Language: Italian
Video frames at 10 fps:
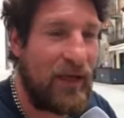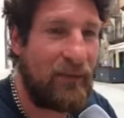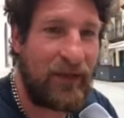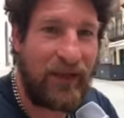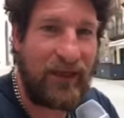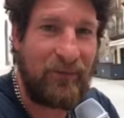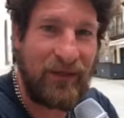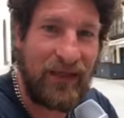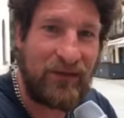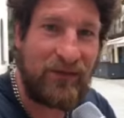perché abbiamo
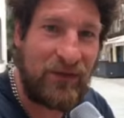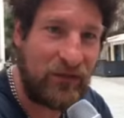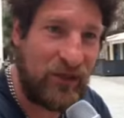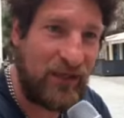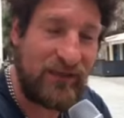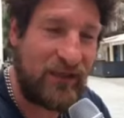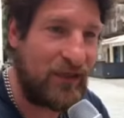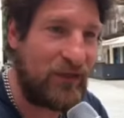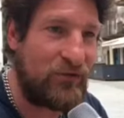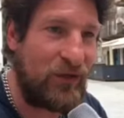detto se c'è, se la
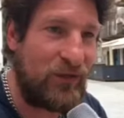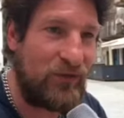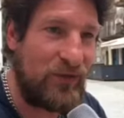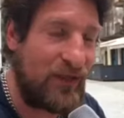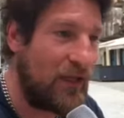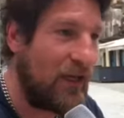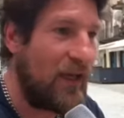ragiona così,